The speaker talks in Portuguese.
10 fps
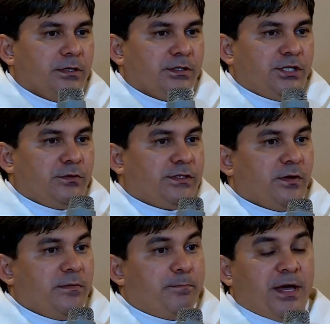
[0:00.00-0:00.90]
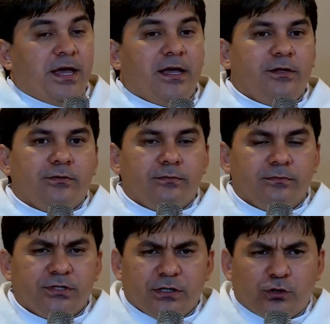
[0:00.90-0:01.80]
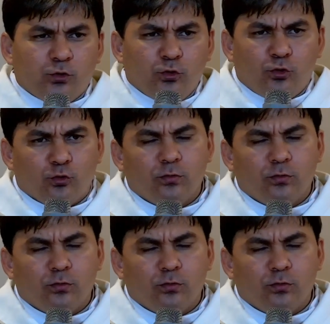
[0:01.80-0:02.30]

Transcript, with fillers: tinha o seu império, tinha tudo.